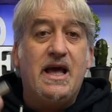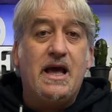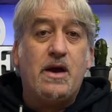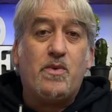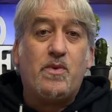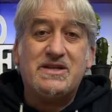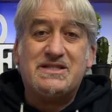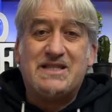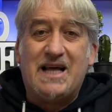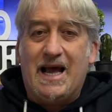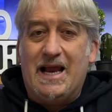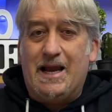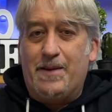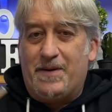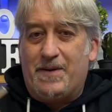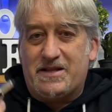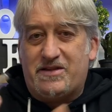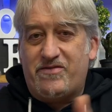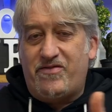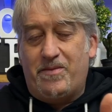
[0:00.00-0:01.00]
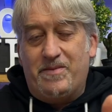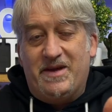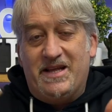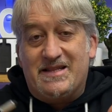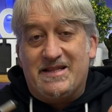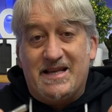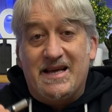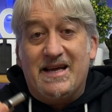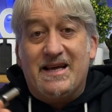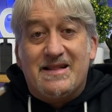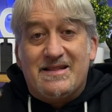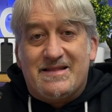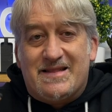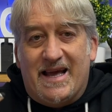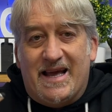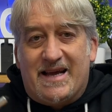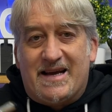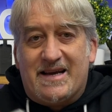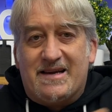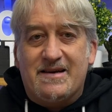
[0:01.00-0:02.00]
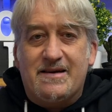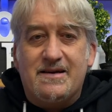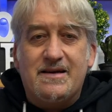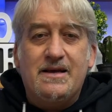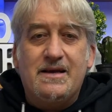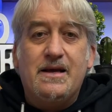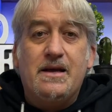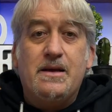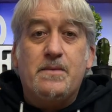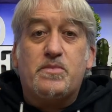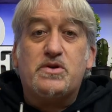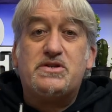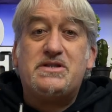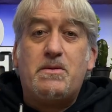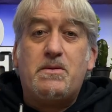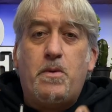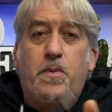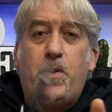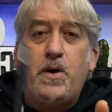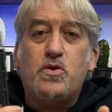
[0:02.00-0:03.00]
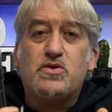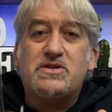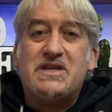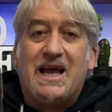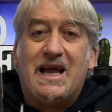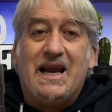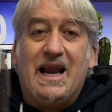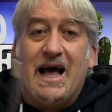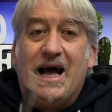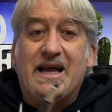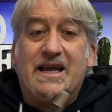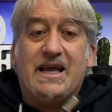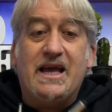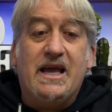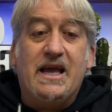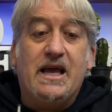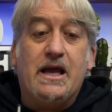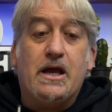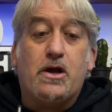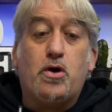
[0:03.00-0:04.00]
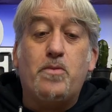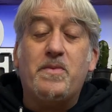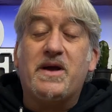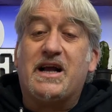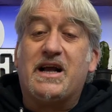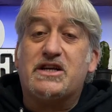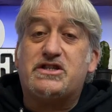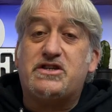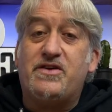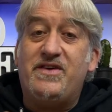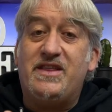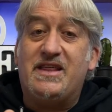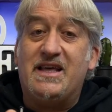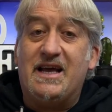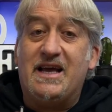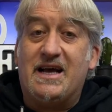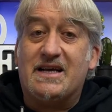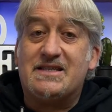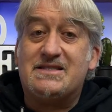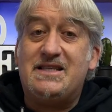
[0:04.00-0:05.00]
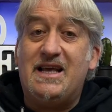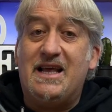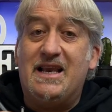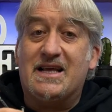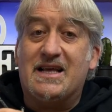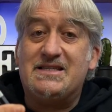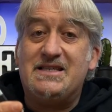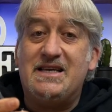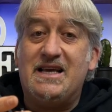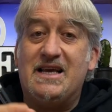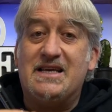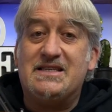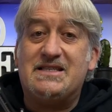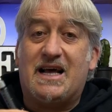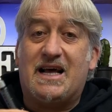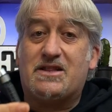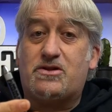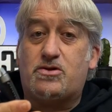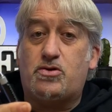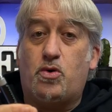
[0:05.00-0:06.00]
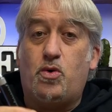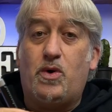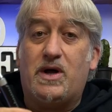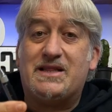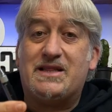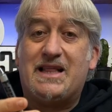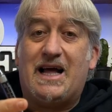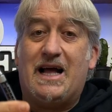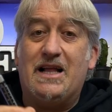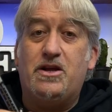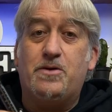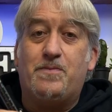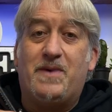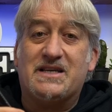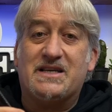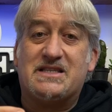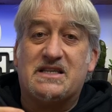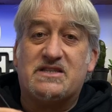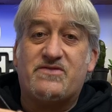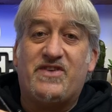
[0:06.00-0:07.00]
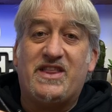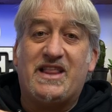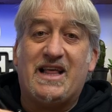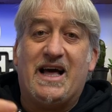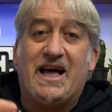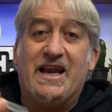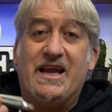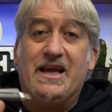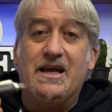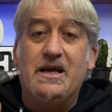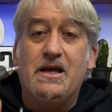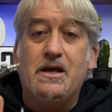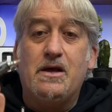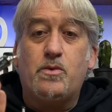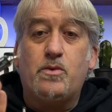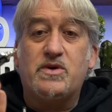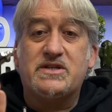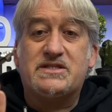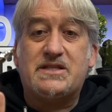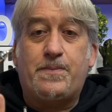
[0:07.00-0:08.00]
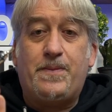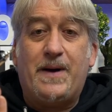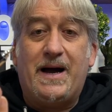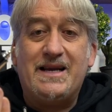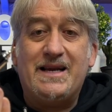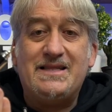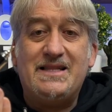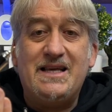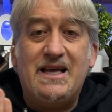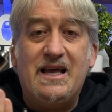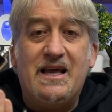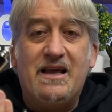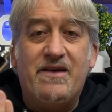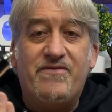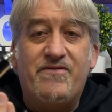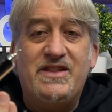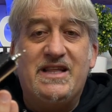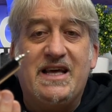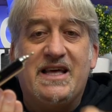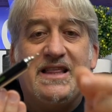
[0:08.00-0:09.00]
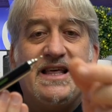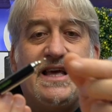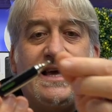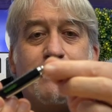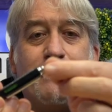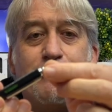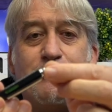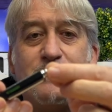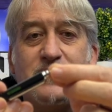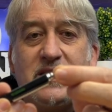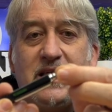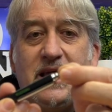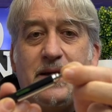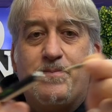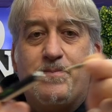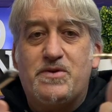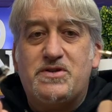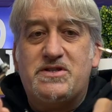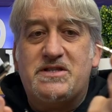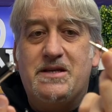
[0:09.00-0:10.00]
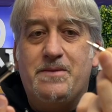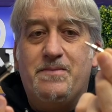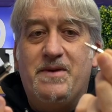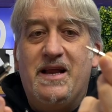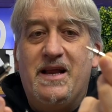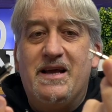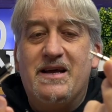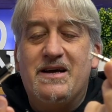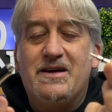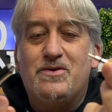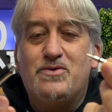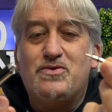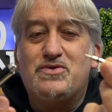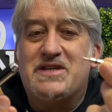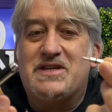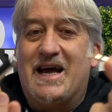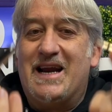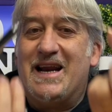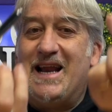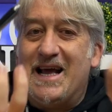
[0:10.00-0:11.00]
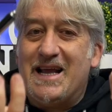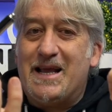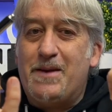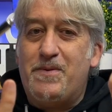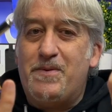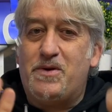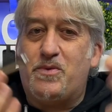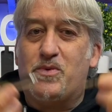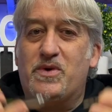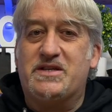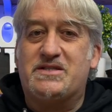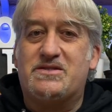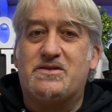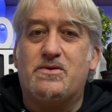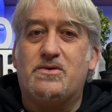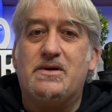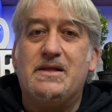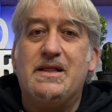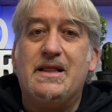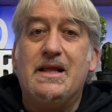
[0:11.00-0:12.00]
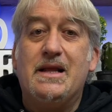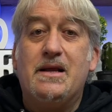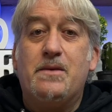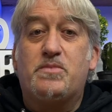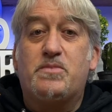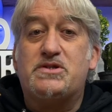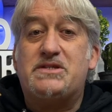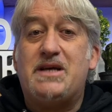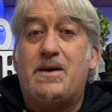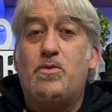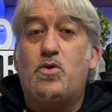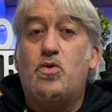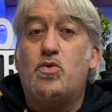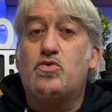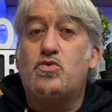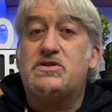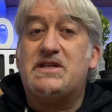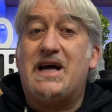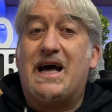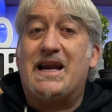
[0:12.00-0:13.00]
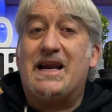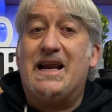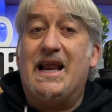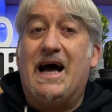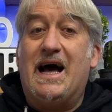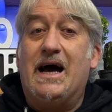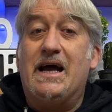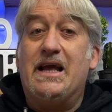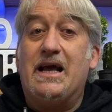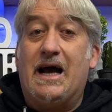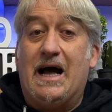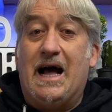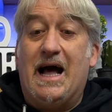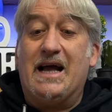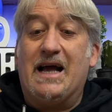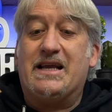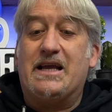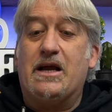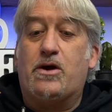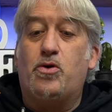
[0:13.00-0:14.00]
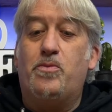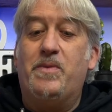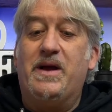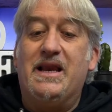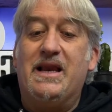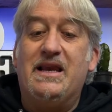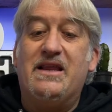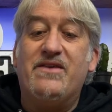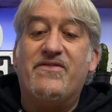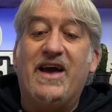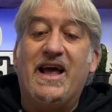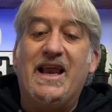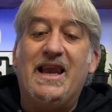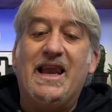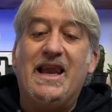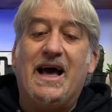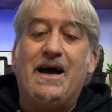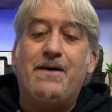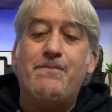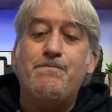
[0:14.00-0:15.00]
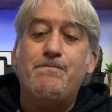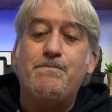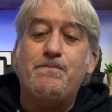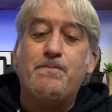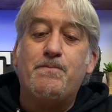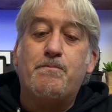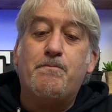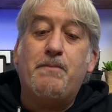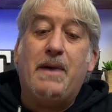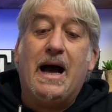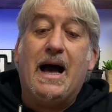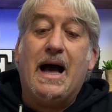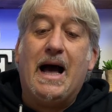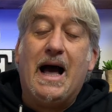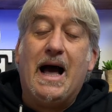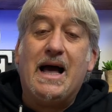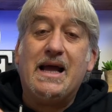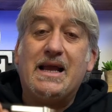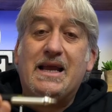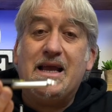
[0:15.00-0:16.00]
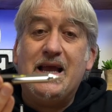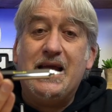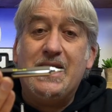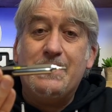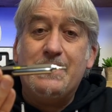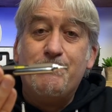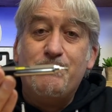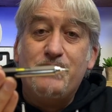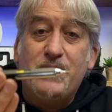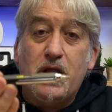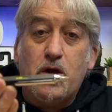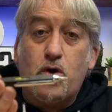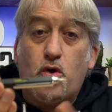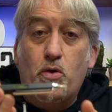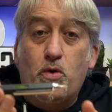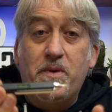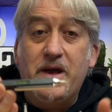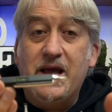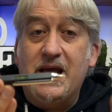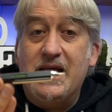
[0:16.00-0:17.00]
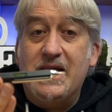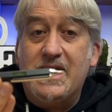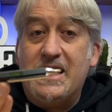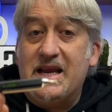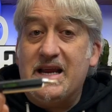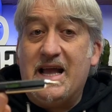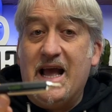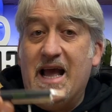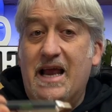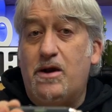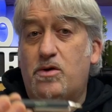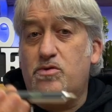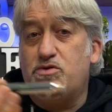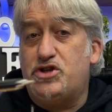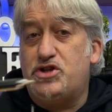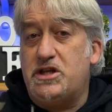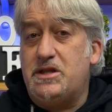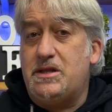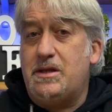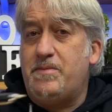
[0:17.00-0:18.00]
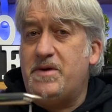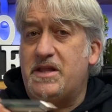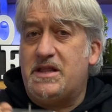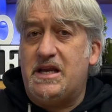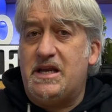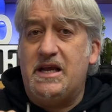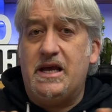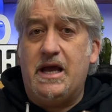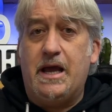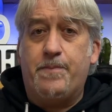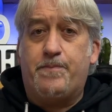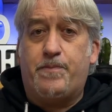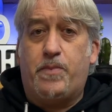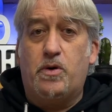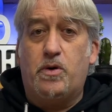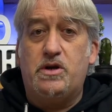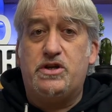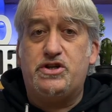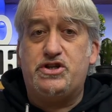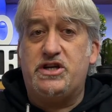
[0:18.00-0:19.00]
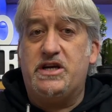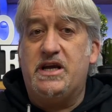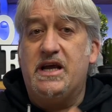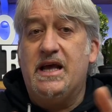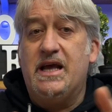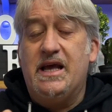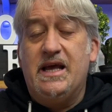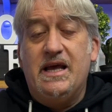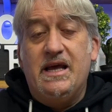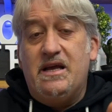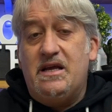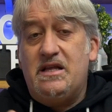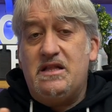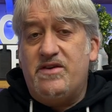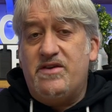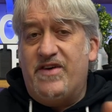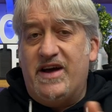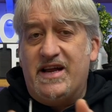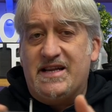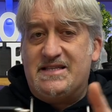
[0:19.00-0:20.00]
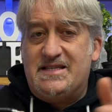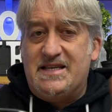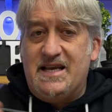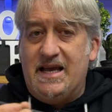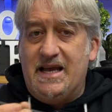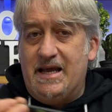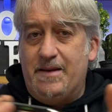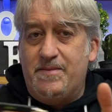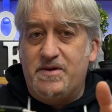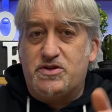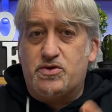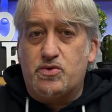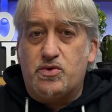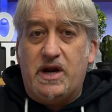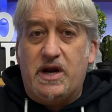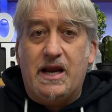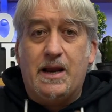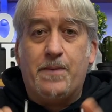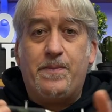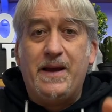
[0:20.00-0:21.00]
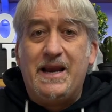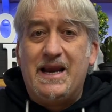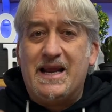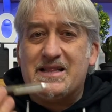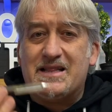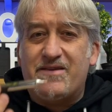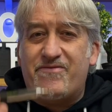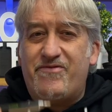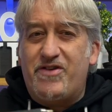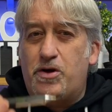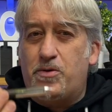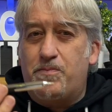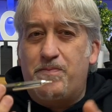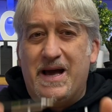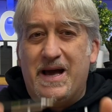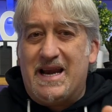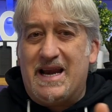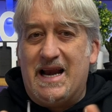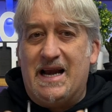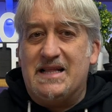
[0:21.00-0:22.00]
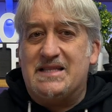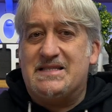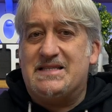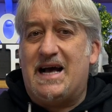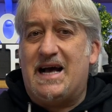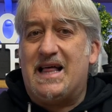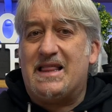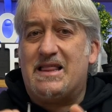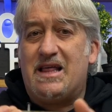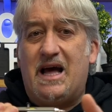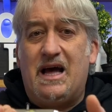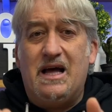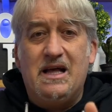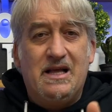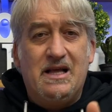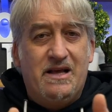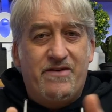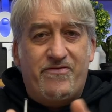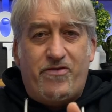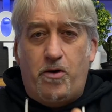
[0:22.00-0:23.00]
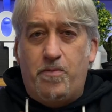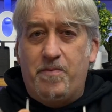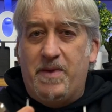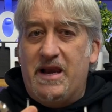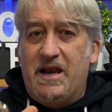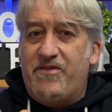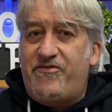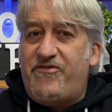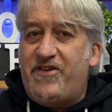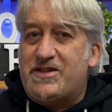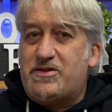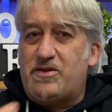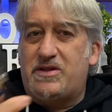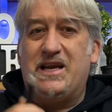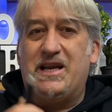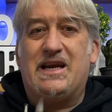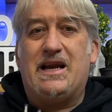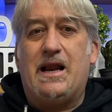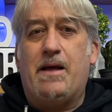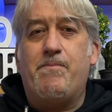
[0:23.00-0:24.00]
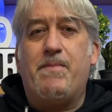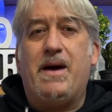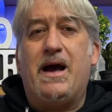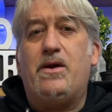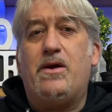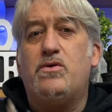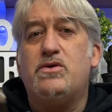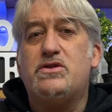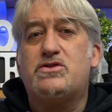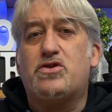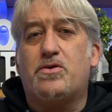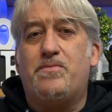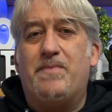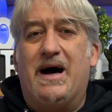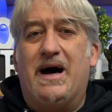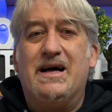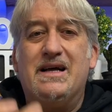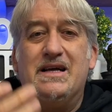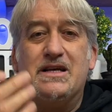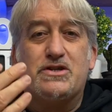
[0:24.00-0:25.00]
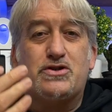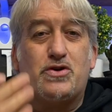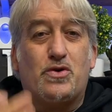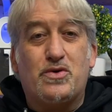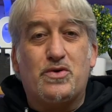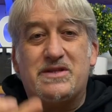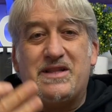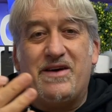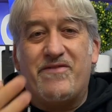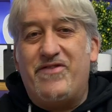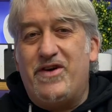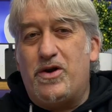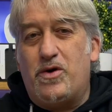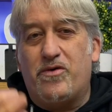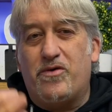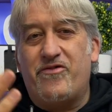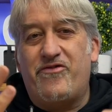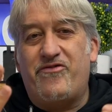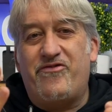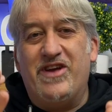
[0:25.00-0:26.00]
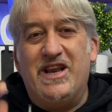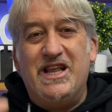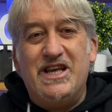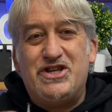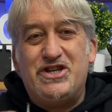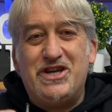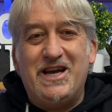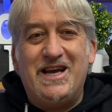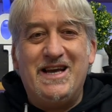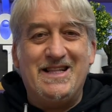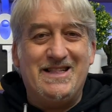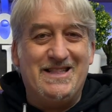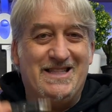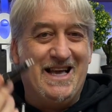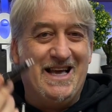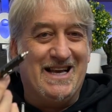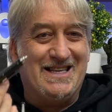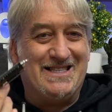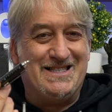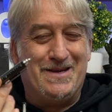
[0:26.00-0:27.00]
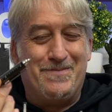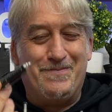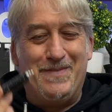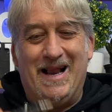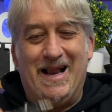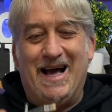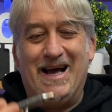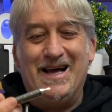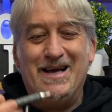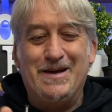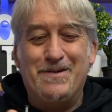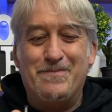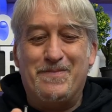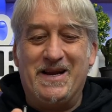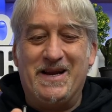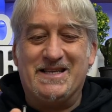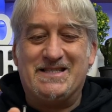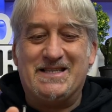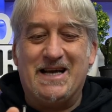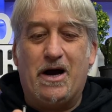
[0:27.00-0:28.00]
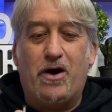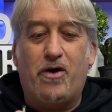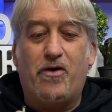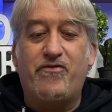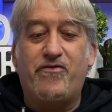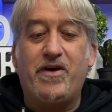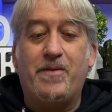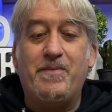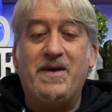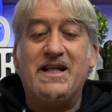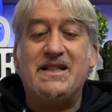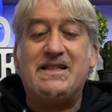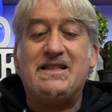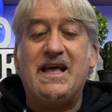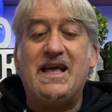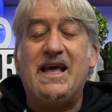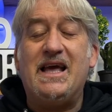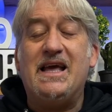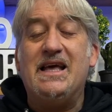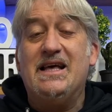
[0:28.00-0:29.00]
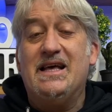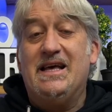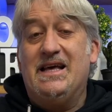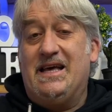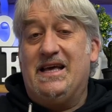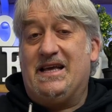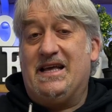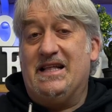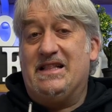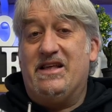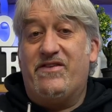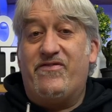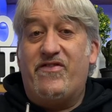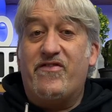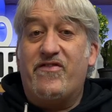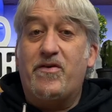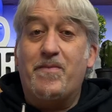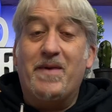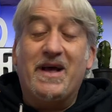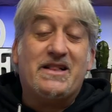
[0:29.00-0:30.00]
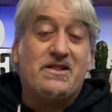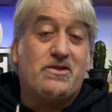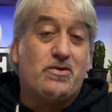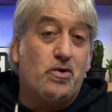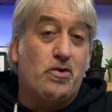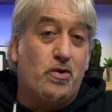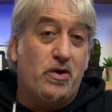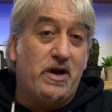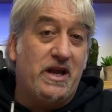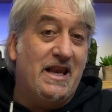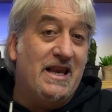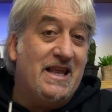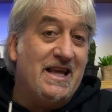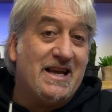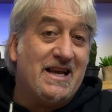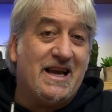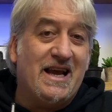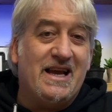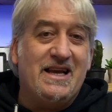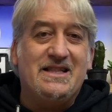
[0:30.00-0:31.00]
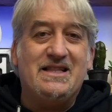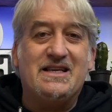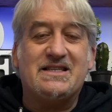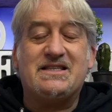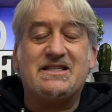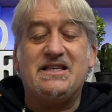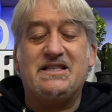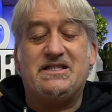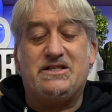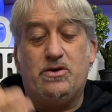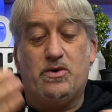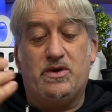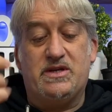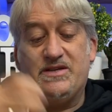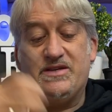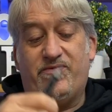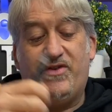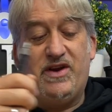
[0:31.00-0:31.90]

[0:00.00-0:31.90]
e questa è la parte ovviamente tech. Possiamo poi usarla anche come cacciavite a stella, sì, esatto, o a taglio, basta svitare questa parte e vedete che è possibile usarla anche per questo. Possiamo usarla anche come livella, ma anche come righello in centimetri e pollici, in diverse misure. La penna è davvero ben realizzata, fa un bel effetto tenerla in mano, insomma sono davvero felice di essermela presa. Ovviamente, che dirvi, vi metto il link in descrizione se